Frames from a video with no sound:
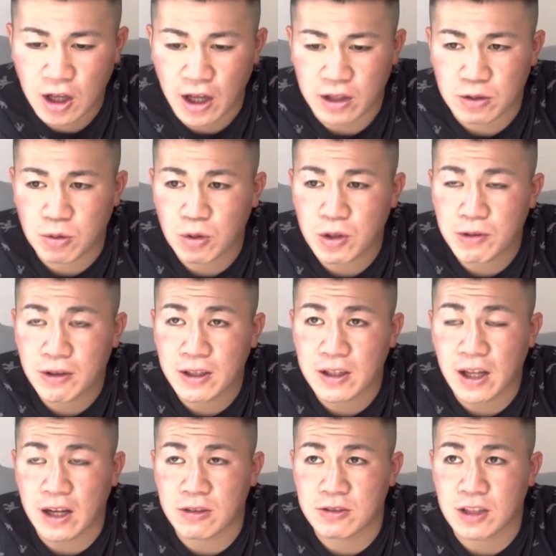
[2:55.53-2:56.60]
あのこれは
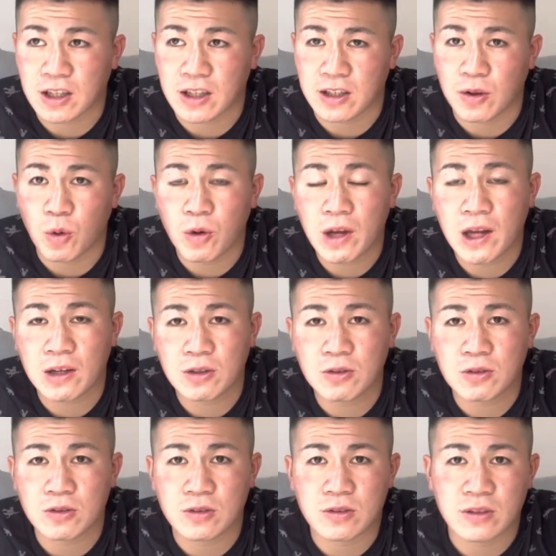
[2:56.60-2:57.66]
あのだからね親
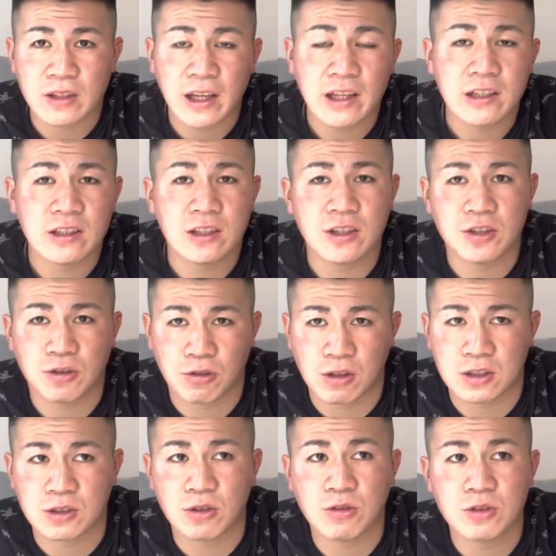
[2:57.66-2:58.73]
の転勤と
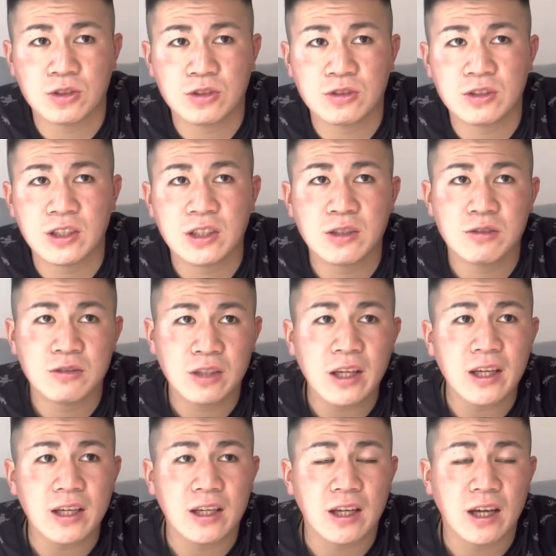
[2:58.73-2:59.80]
かそういう理由で